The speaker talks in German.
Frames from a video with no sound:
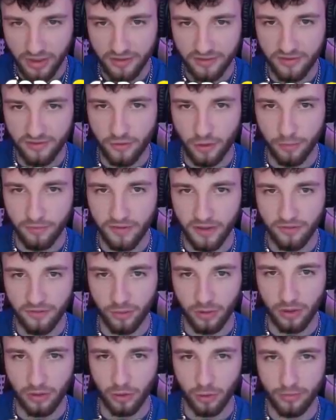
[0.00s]
ist das Kopfgeld
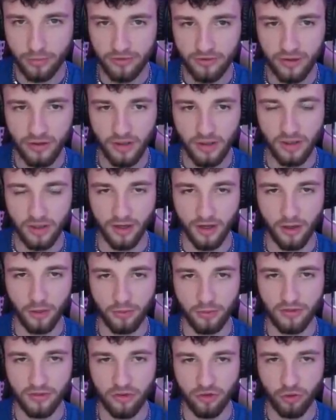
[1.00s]
sogar, glaube ich. Ja, und
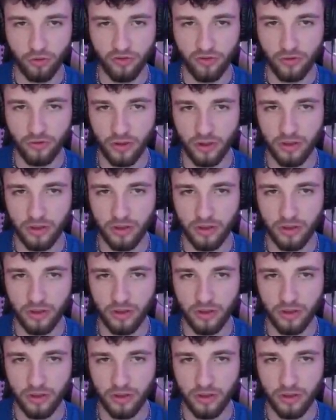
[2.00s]
da sind Schüsse sogar.